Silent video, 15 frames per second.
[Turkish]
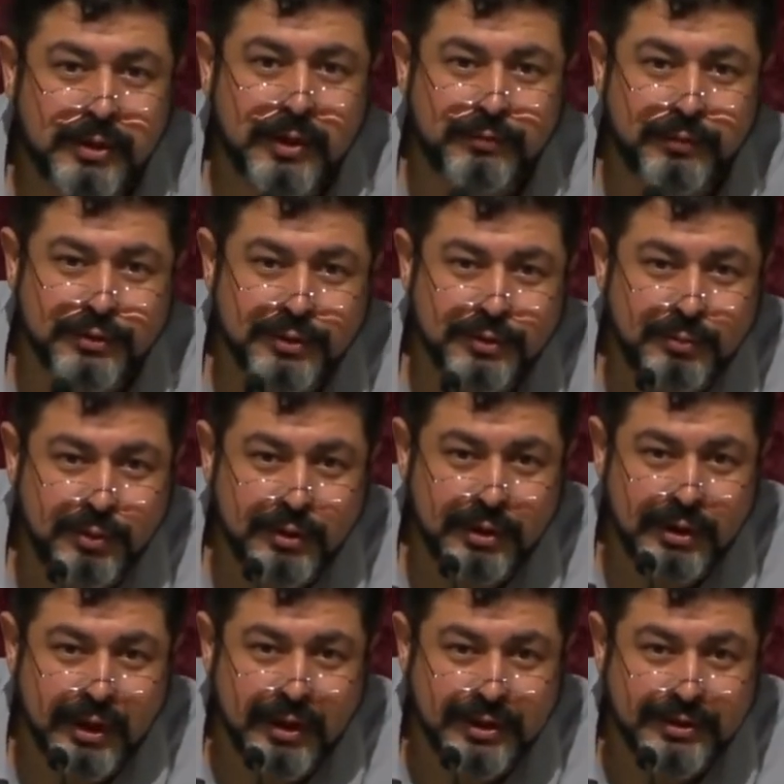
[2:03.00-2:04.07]
kafasını vurur,
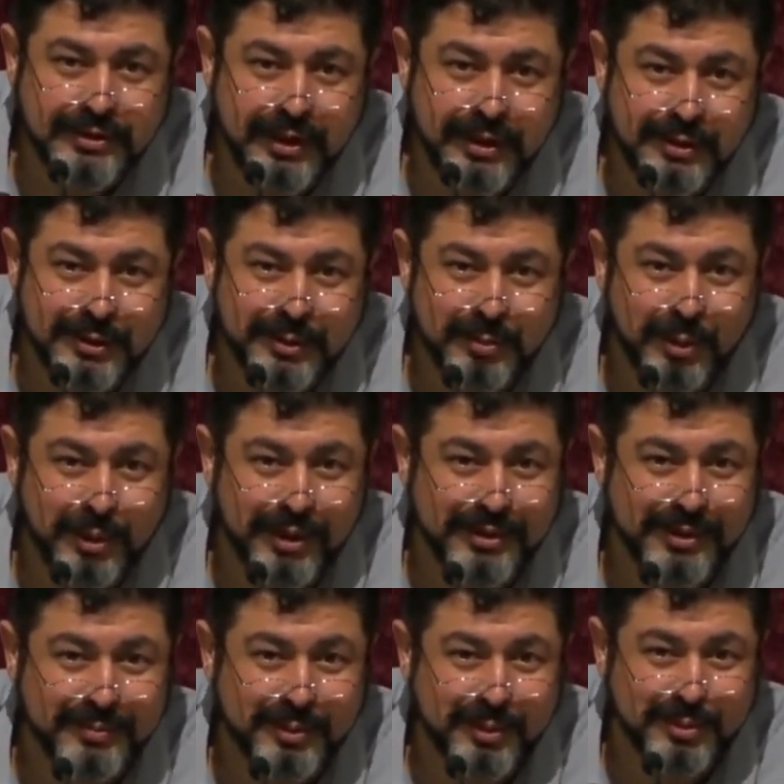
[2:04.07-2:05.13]
kellesini alırdı böyle
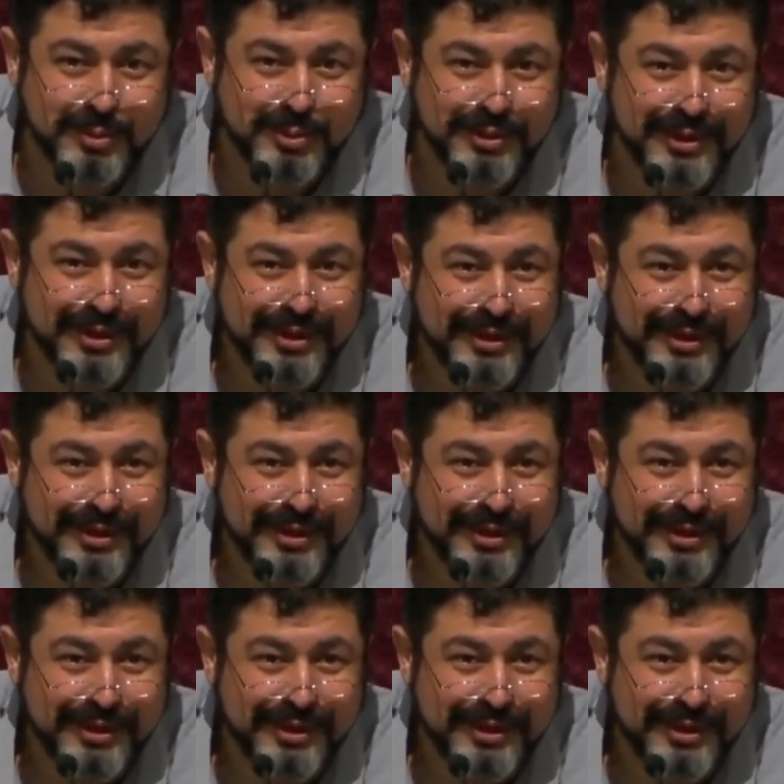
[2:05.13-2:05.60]
adam konuşsa.